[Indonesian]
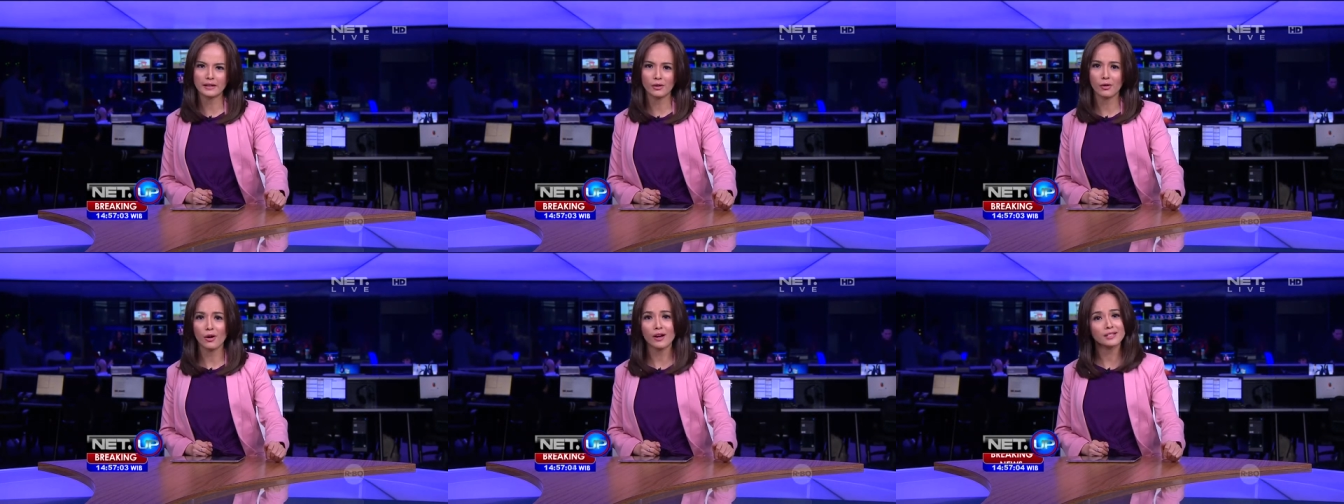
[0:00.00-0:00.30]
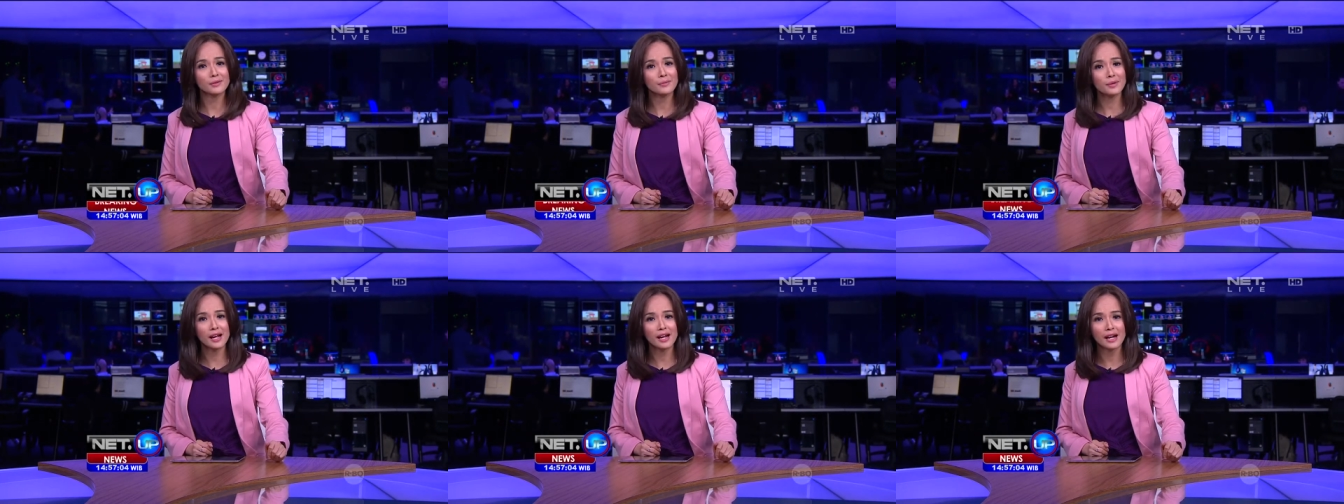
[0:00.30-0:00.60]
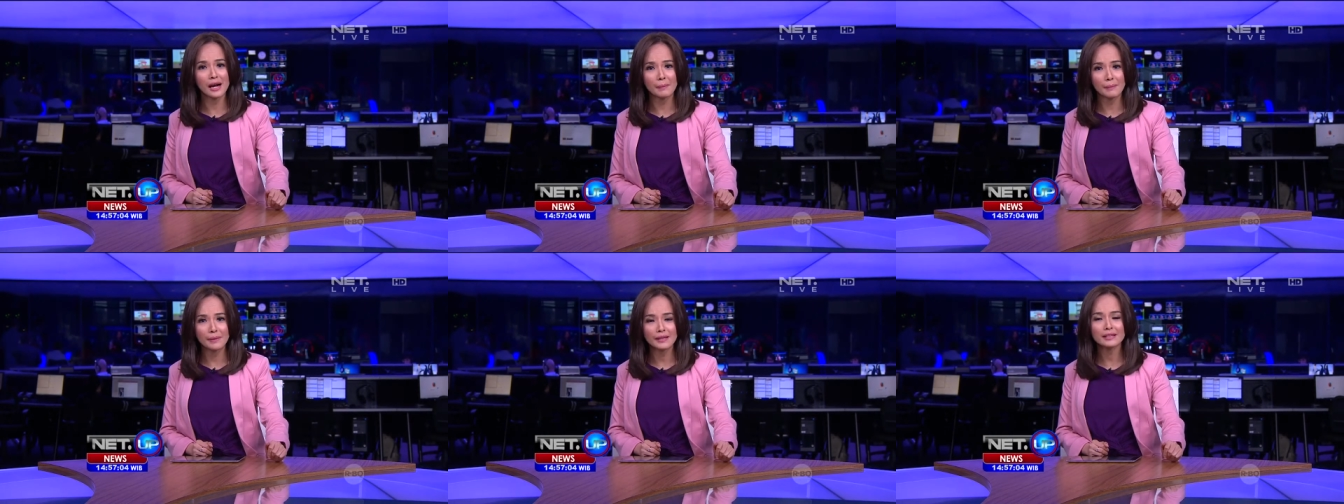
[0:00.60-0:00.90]
Lokasi
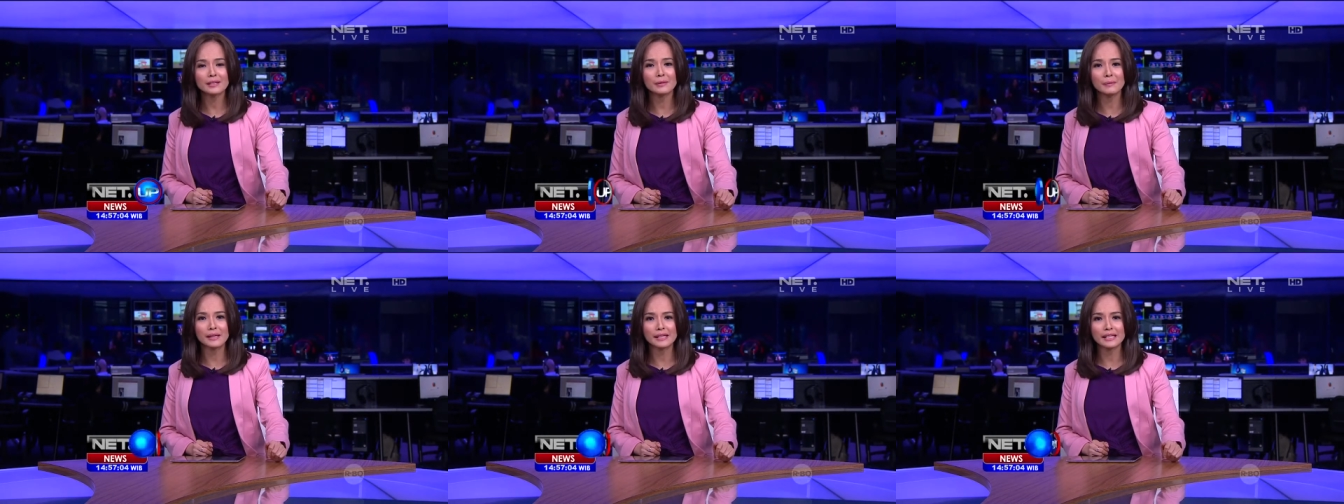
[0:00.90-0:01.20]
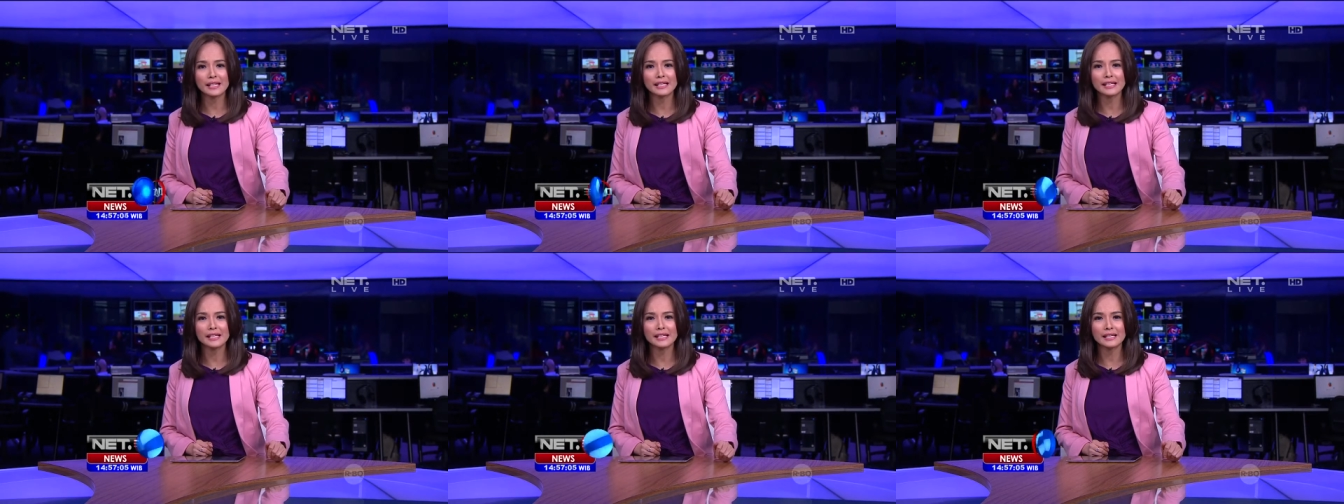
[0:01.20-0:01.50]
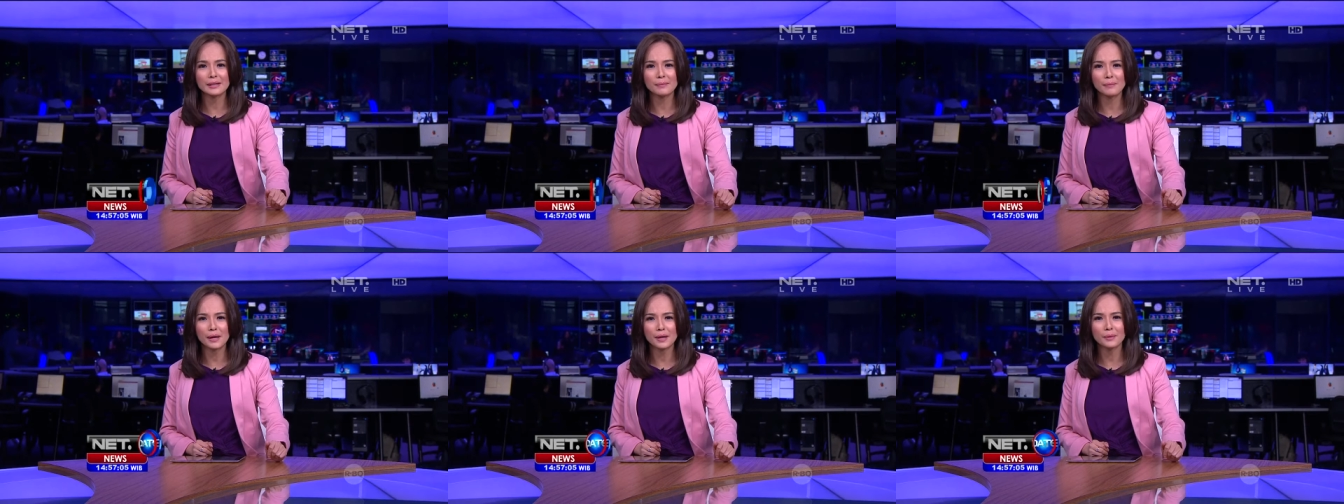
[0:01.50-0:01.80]
penangkapan tepatnya
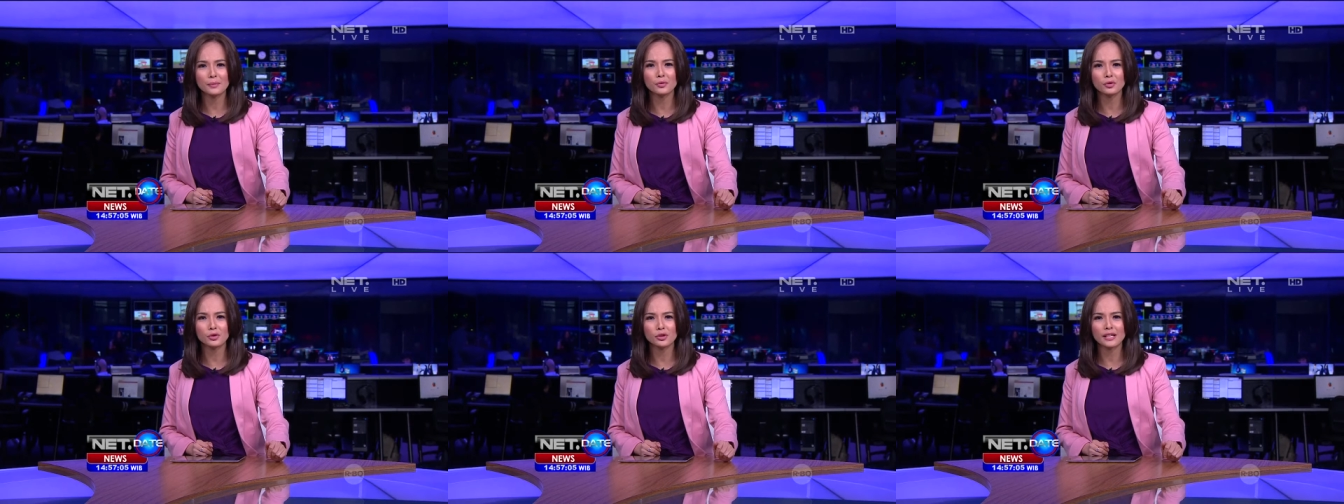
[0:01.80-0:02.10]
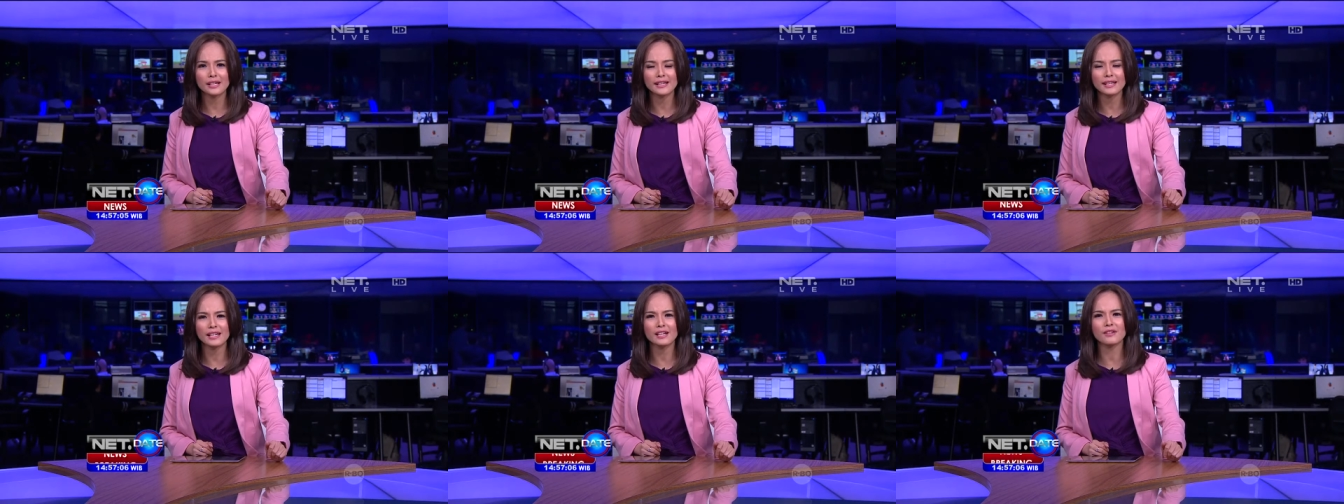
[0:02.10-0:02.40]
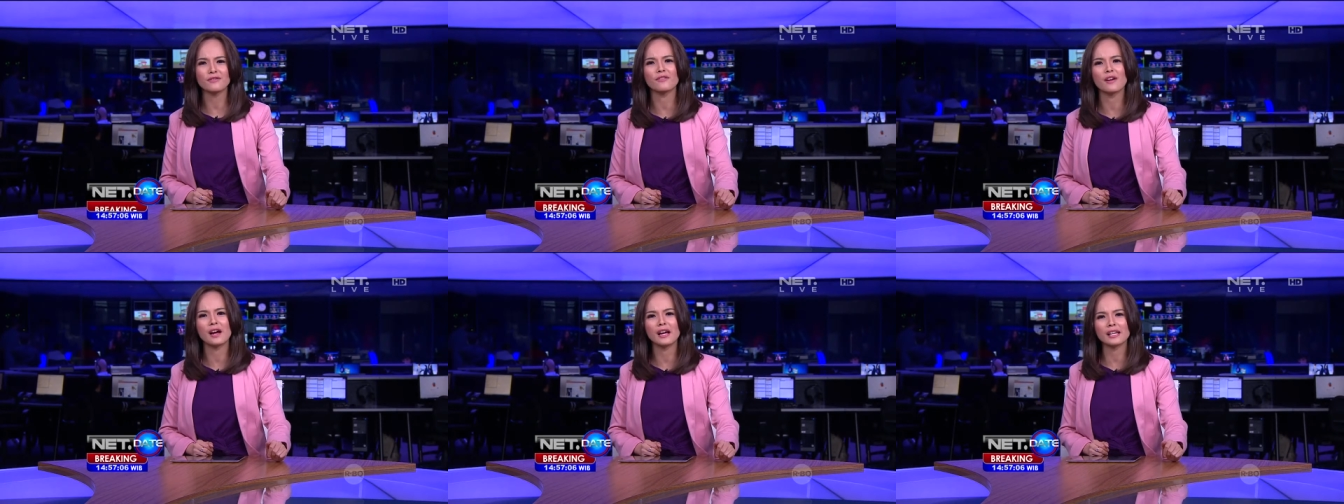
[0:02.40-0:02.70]
di depan butik
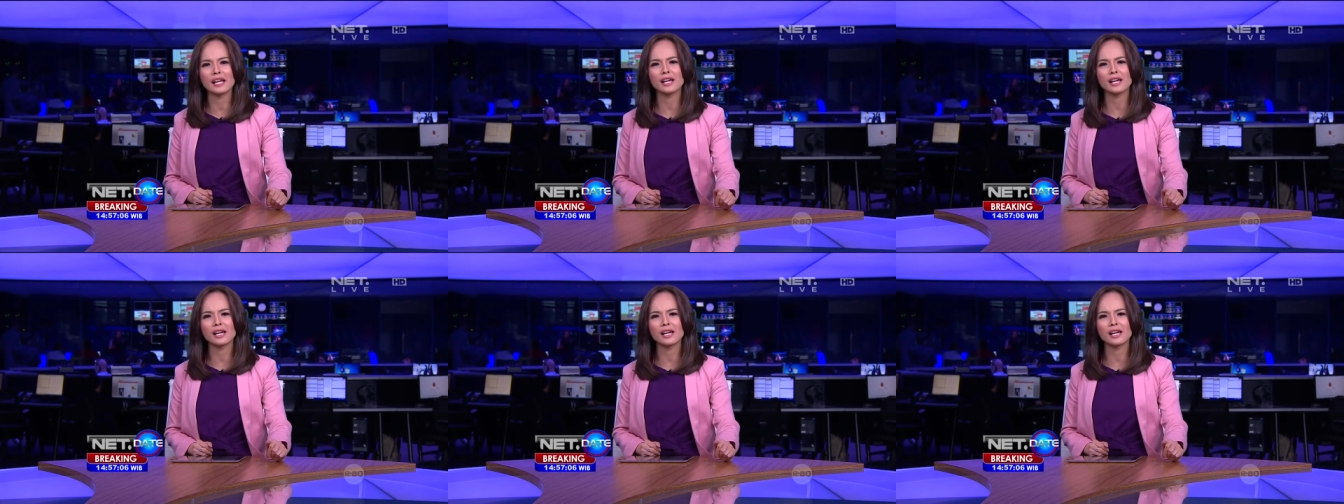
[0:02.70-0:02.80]
Riva,